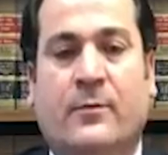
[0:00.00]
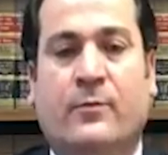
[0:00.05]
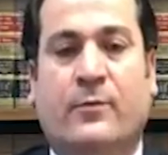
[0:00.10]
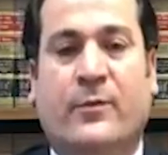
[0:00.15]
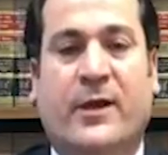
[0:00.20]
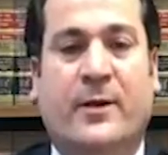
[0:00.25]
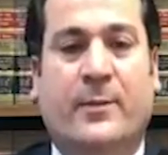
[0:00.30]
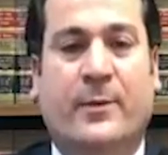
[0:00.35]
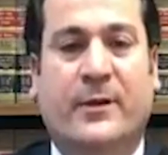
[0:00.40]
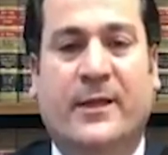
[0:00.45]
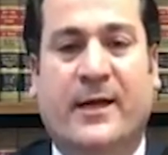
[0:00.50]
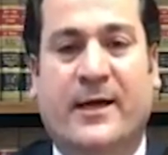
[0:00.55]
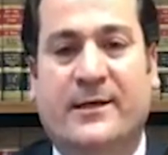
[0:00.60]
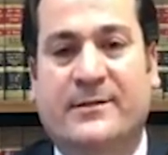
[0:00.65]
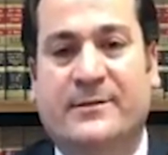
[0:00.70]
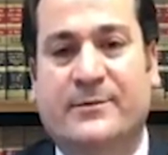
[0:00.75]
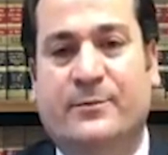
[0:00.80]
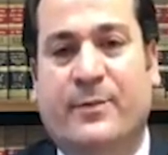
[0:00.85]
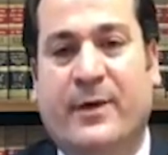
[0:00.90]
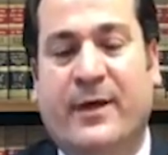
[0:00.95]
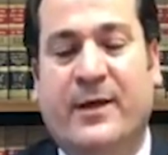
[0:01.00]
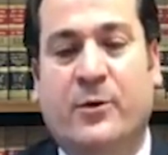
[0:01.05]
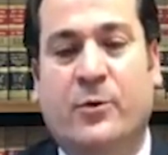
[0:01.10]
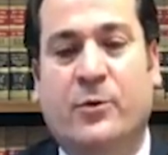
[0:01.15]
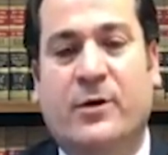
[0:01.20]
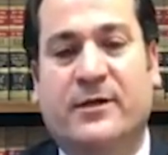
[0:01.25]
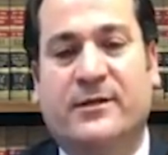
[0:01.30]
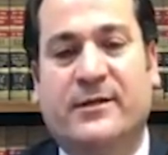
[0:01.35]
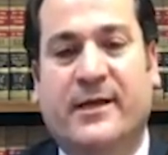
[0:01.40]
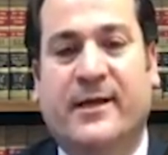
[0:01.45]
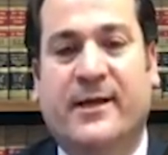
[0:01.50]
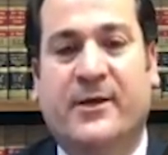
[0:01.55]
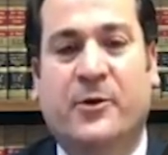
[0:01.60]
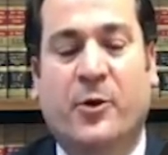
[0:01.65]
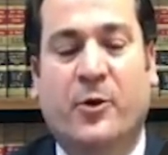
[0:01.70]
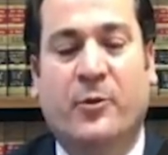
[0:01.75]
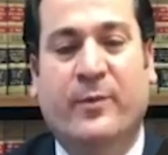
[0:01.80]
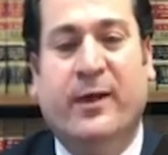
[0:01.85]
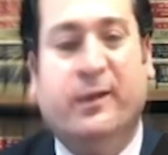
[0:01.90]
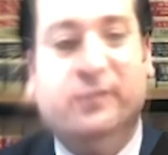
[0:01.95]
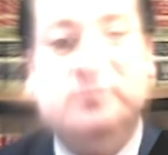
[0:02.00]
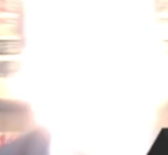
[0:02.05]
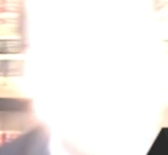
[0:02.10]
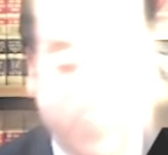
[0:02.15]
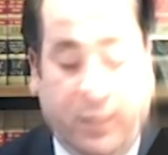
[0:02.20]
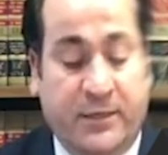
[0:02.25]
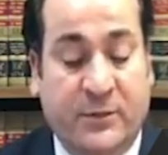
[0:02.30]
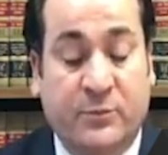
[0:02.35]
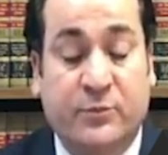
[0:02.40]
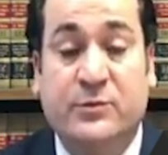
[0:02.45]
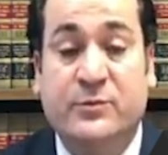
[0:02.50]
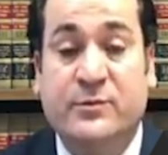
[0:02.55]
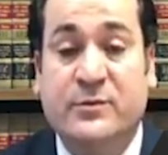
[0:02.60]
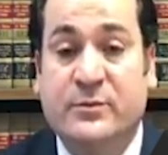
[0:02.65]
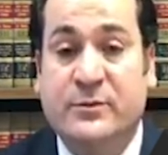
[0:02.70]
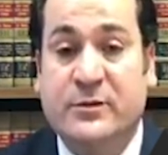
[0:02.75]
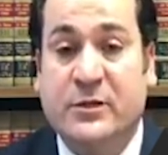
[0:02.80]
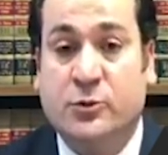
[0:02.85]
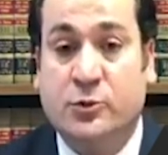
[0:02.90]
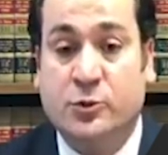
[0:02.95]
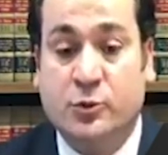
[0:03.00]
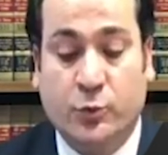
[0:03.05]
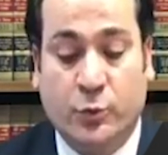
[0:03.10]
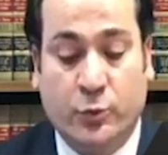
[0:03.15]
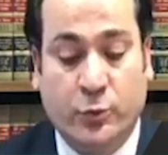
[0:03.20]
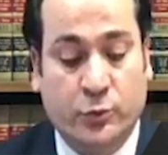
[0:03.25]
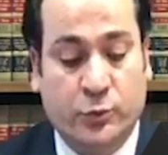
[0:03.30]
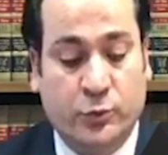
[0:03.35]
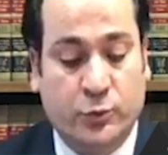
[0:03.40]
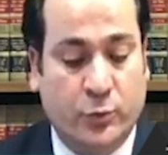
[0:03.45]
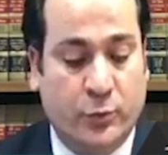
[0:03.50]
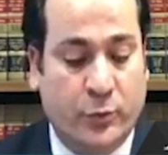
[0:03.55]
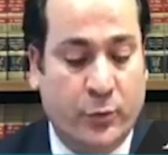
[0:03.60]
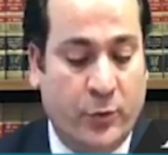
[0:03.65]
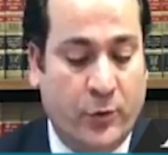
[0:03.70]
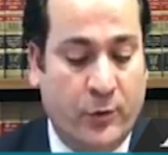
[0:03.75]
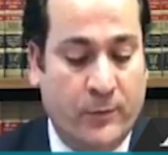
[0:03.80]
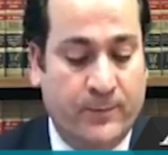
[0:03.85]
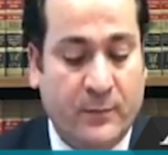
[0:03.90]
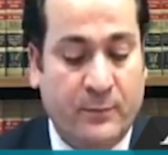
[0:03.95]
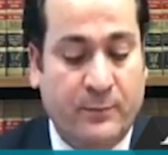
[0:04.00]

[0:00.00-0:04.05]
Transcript: Merhabalar, ben avukat Ayhan Ömen. Takipçimiz bize şu soruyu soruyor.